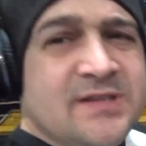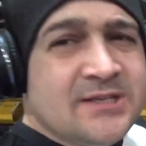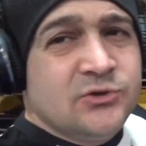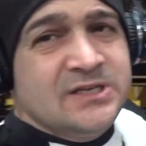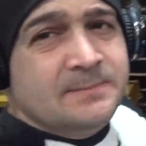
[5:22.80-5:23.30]

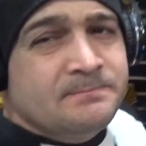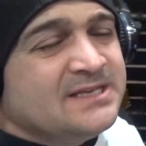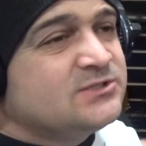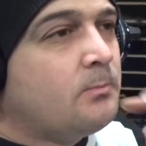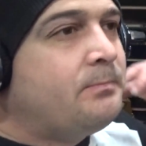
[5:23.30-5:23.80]
États-Unis,
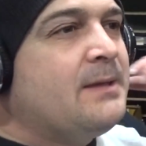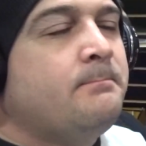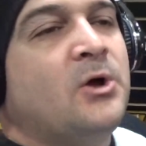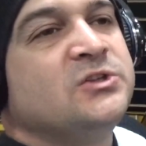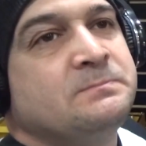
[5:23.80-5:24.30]
ils ont plein de
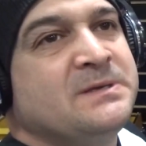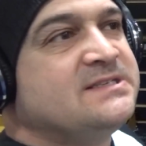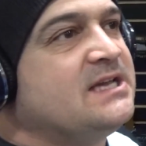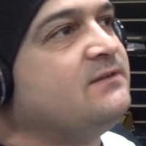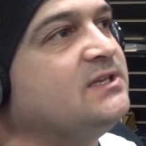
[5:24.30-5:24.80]
bandes
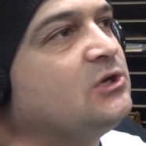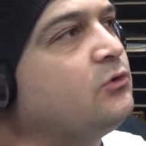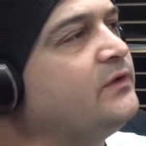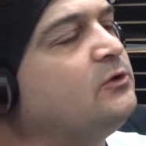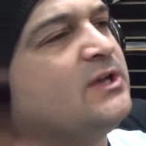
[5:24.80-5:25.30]
spéciales avec des
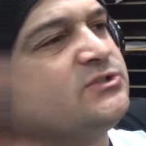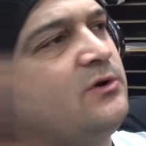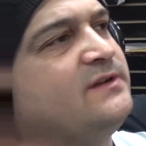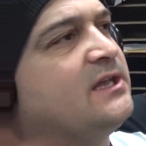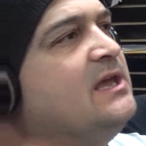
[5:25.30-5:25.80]

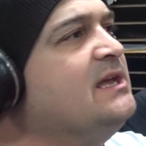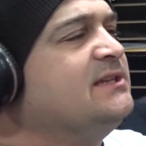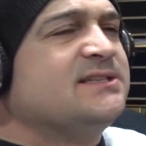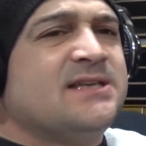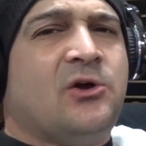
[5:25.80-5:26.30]
configurations, avec
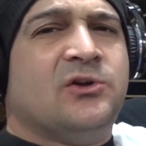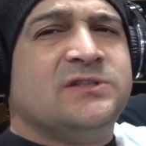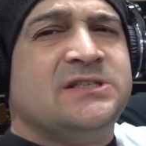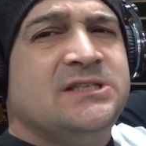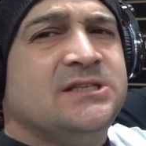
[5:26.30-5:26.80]
des
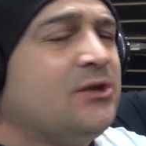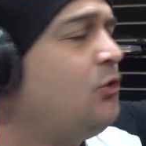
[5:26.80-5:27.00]
arrondis, des